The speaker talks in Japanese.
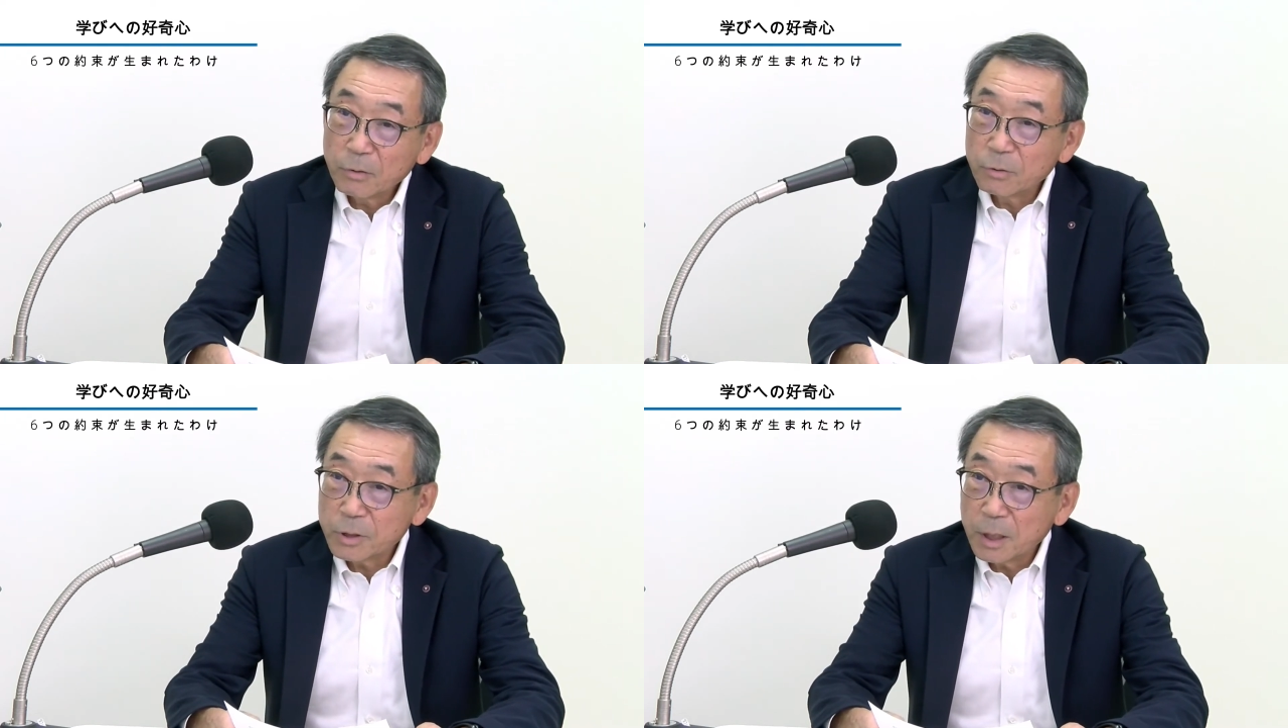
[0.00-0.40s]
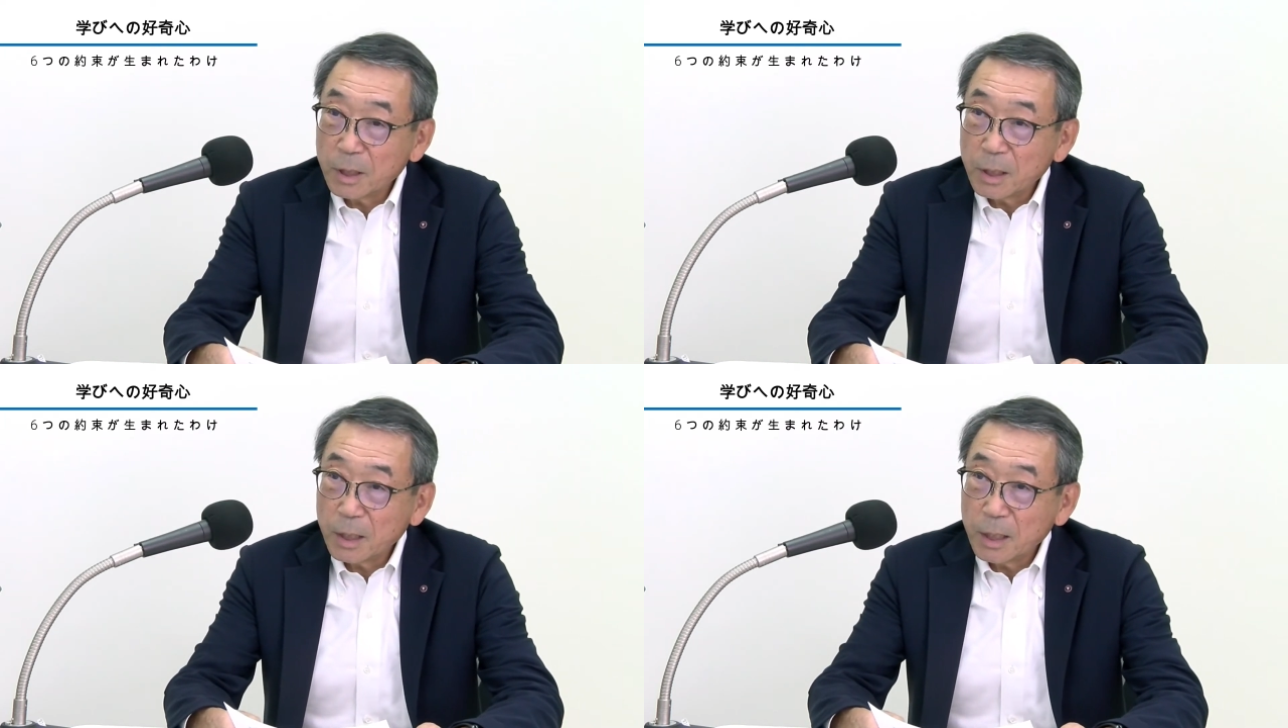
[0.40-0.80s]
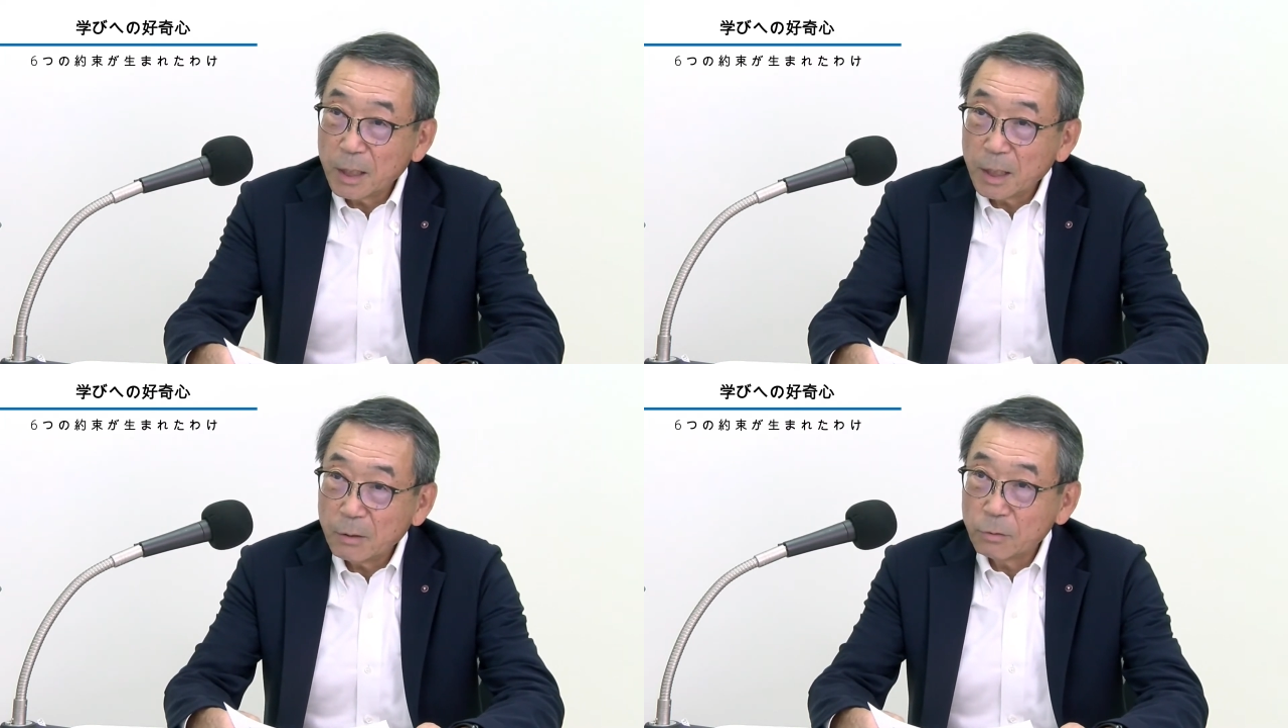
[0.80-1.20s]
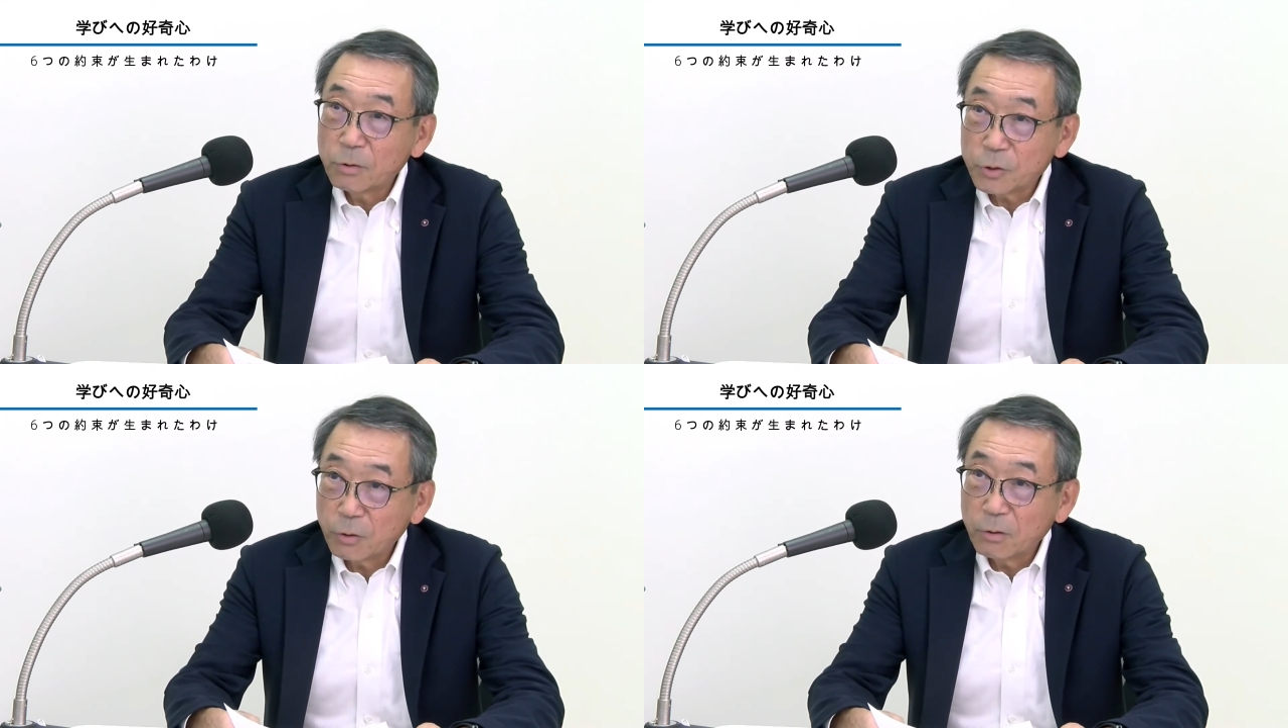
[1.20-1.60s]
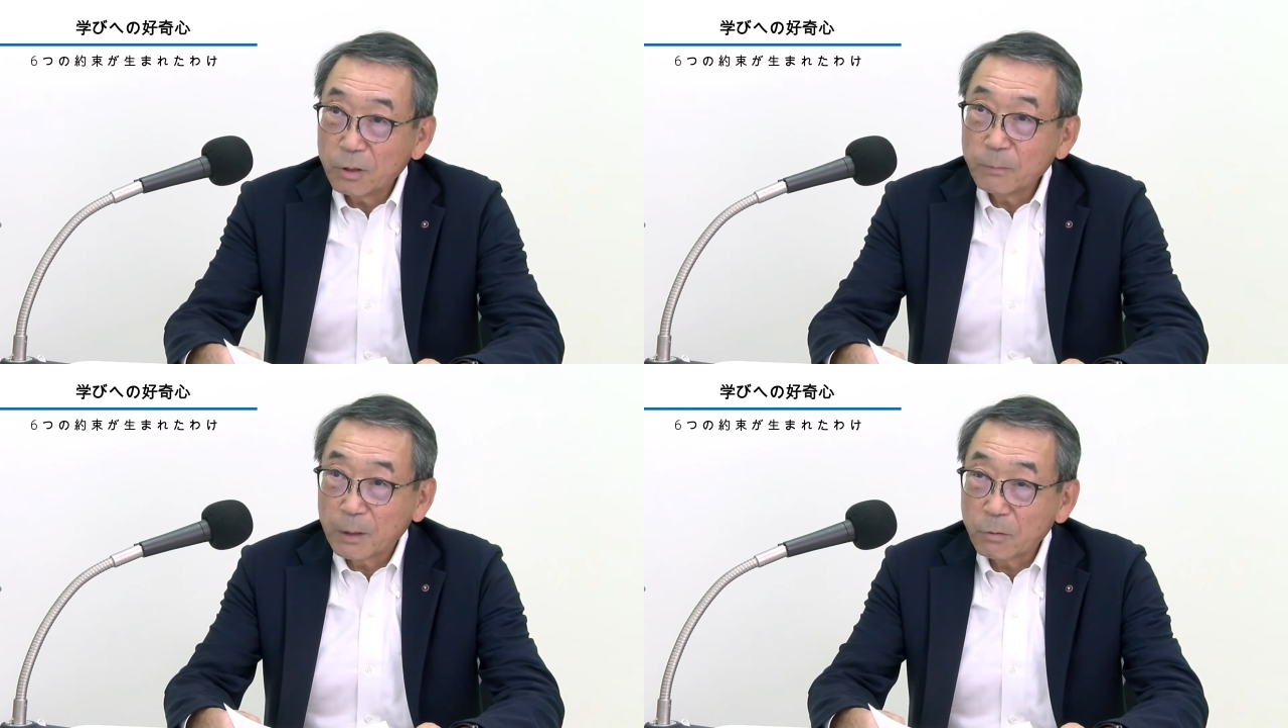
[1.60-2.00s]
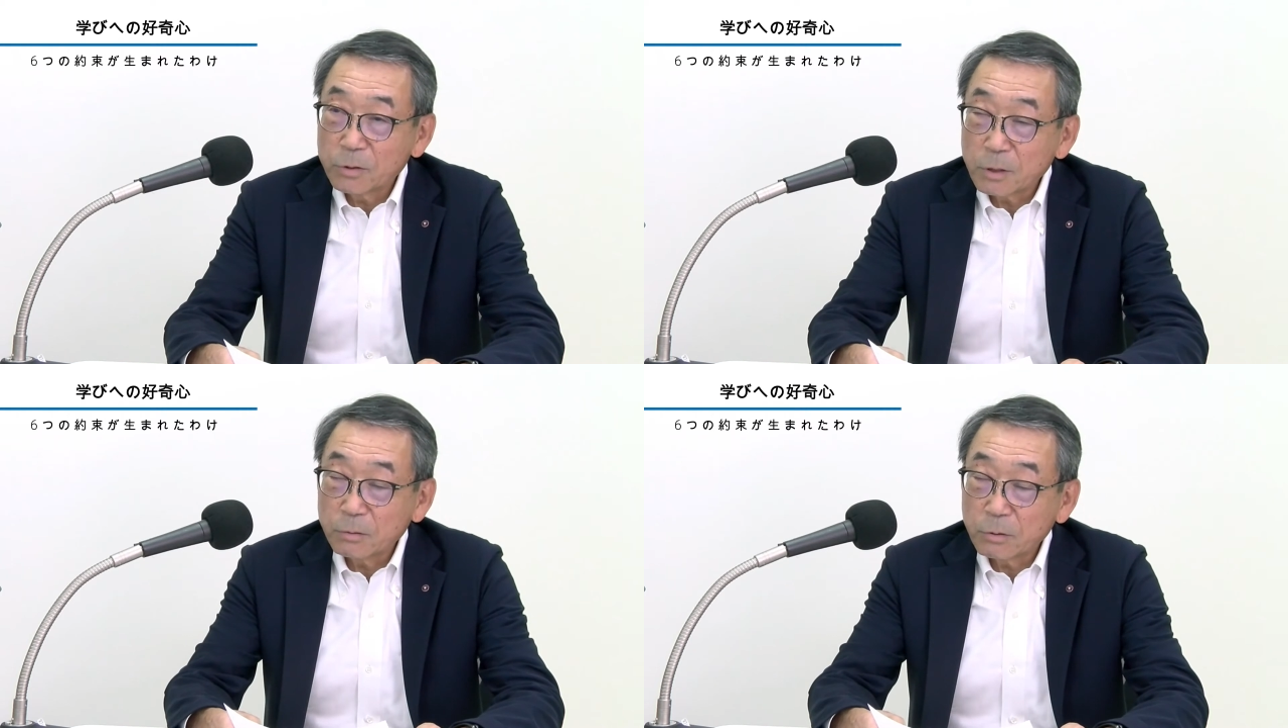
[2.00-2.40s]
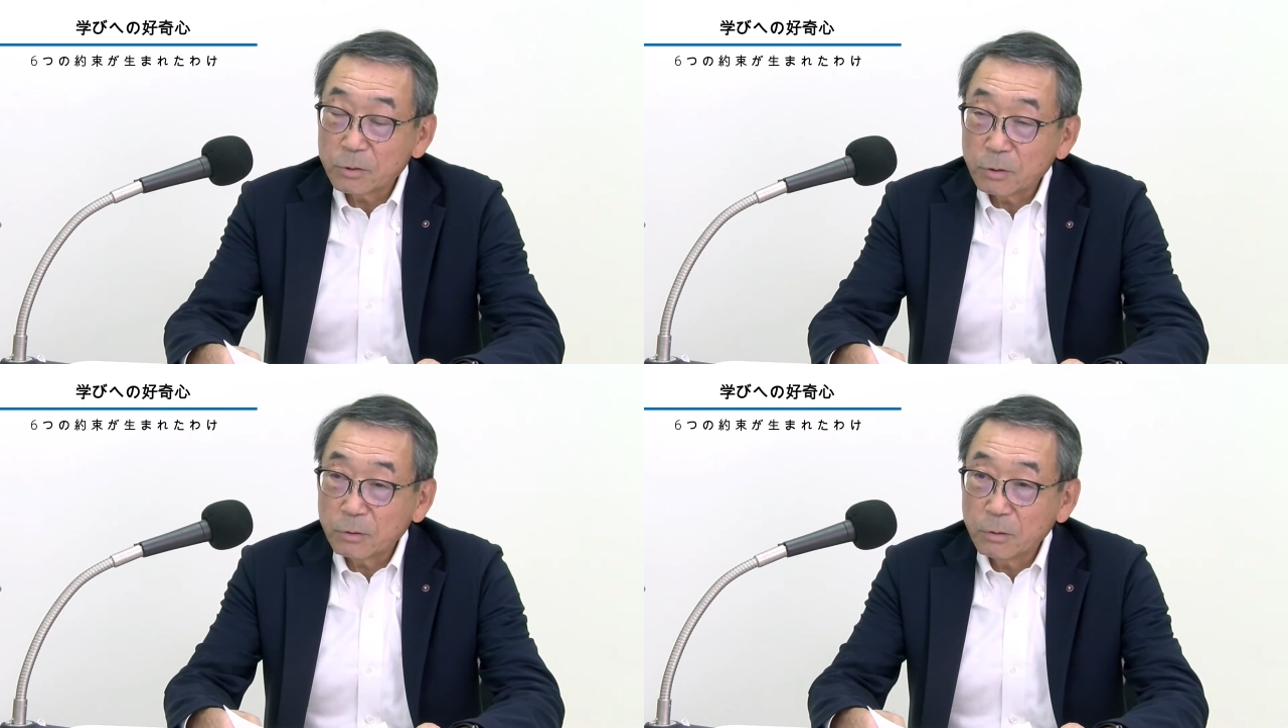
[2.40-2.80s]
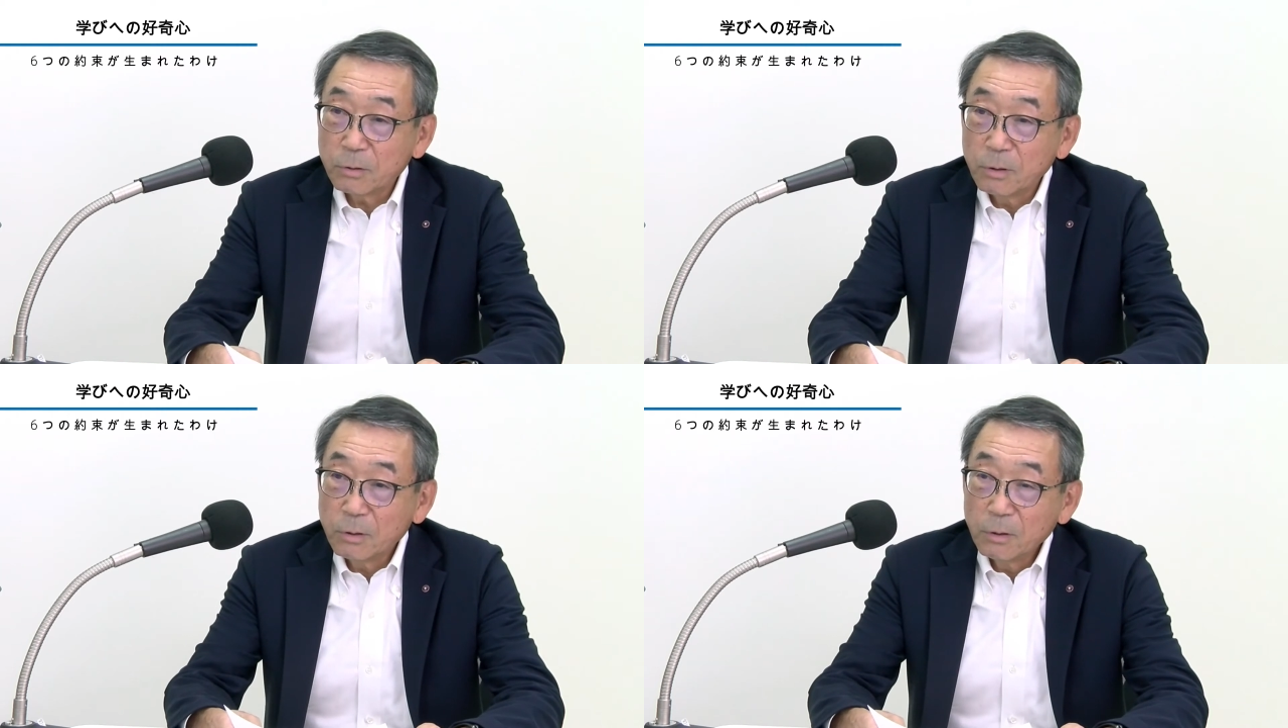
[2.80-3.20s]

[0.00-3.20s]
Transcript: 厚生労働省今の厚生労働省の